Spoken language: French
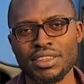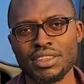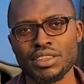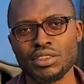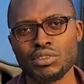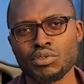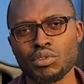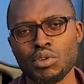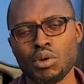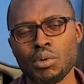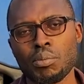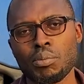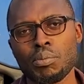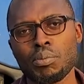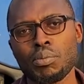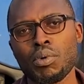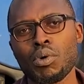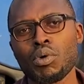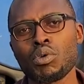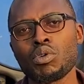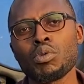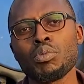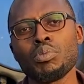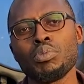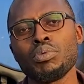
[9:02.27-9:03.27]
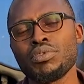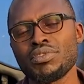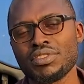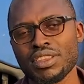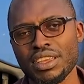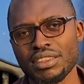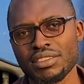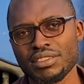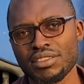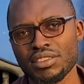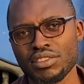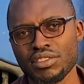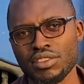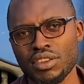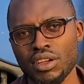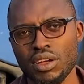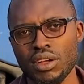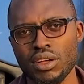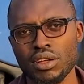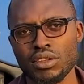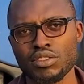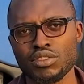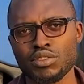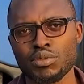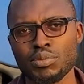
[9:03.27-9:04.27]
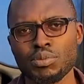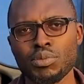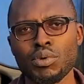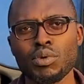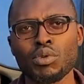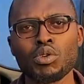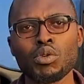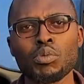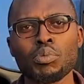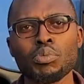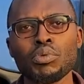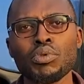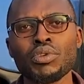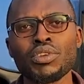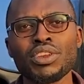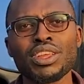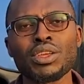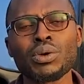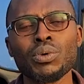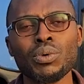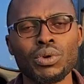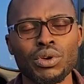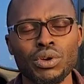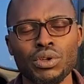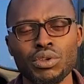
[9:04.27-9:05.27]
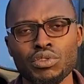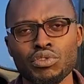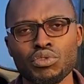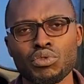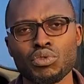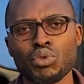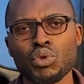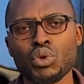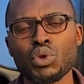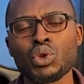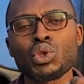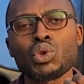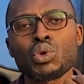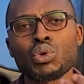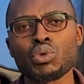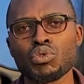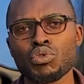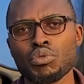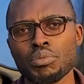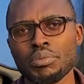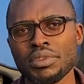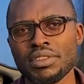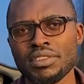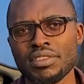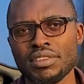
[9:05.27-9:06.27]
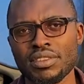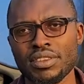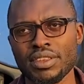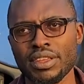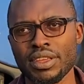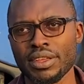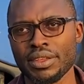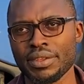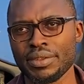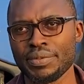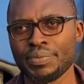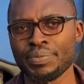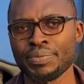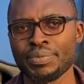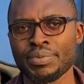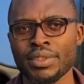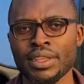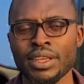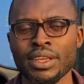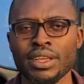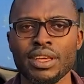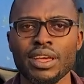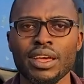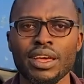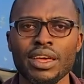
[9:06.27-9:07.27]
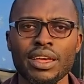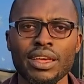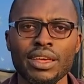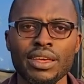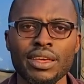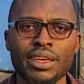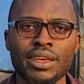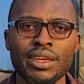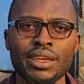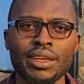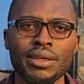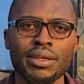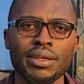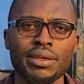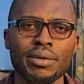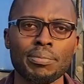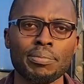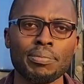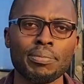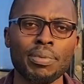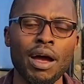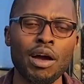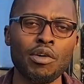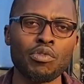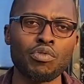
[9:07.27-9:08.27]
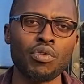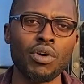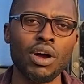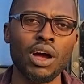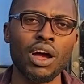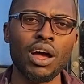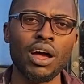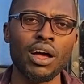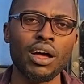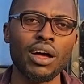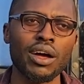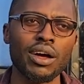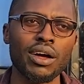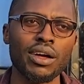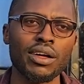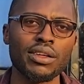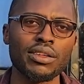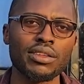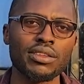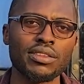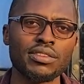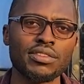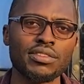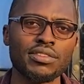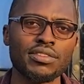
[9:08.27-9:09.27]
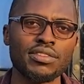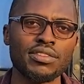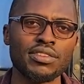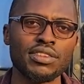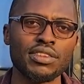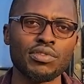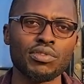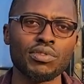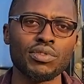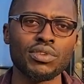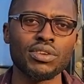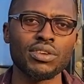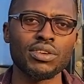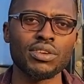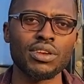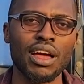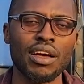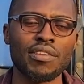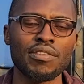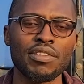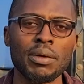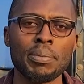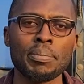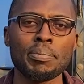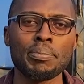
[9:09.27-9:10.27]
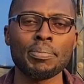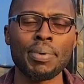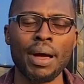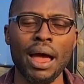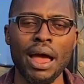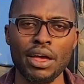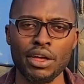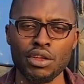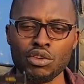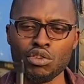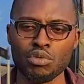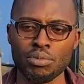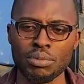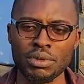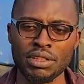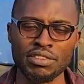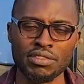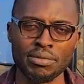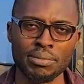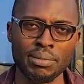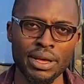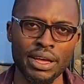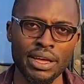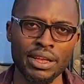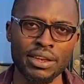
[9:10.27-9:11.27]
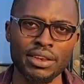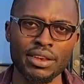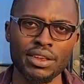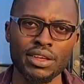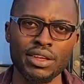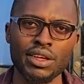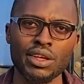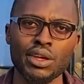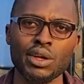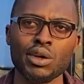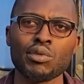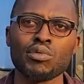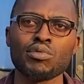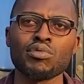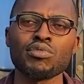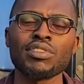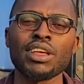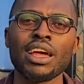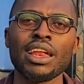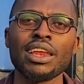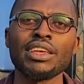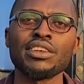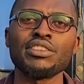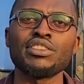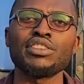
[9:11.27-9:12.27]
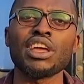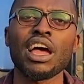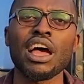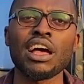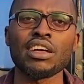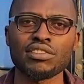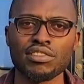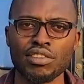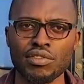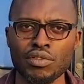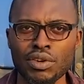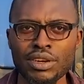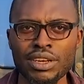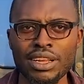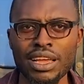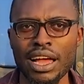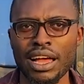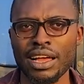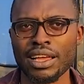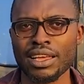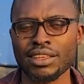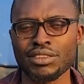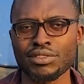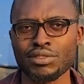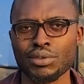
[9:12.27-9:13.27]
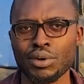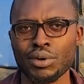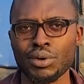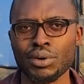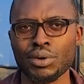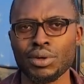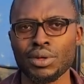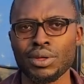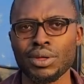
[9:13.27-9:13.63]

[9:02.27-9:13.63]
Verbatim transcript: qui sont beaucoup plus exigeantes, beaucoup plus rigoureuses sur le taux d'humidité. Et parfois, si vous n'avez pas un humidimètre, vous allez charger votre cargaison,